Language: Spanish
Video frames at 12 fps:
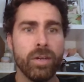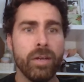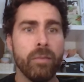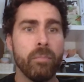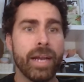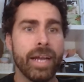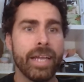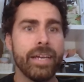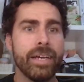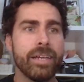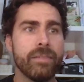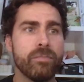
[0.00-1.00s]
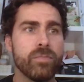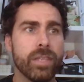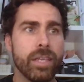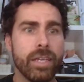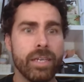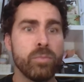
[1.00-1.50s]
para ella
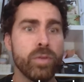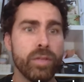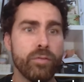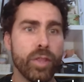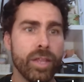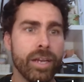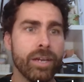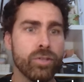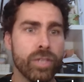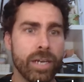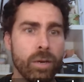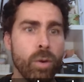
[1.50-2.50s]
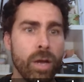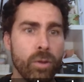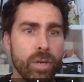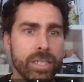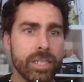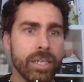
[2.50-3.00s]
es muy difícil encontrar
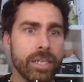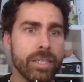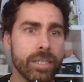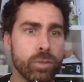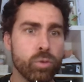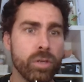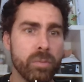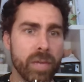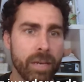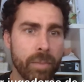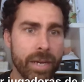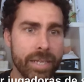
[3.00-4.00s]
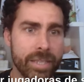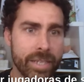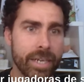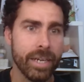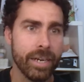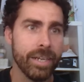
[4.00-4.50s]
jugadoras de, su nivel para entrenar.